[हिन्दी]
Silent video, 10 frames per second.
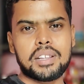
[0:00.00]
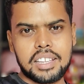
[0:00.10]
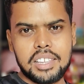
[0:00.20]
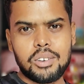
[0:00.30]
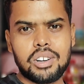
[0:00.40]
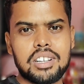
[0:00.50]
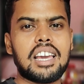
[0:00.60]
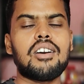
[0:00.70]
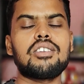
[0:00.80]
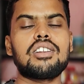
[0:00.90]
पता ही होगा
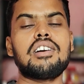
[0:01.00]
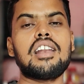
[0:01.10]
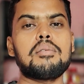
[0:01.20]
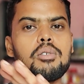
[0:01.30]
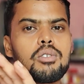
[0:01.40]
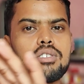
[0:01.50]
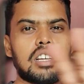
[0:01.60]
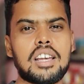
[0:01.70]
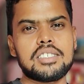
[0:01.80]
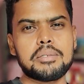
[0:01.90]
क्या होने वाला आप लोग को
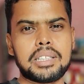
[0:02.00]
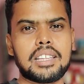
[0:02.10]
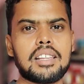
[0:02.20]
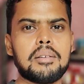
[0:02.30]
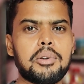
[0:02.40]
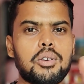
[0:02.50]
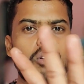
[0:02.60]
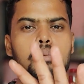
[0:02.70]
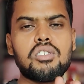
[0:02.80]
सारे चीज़ बताते हैं वीडियो को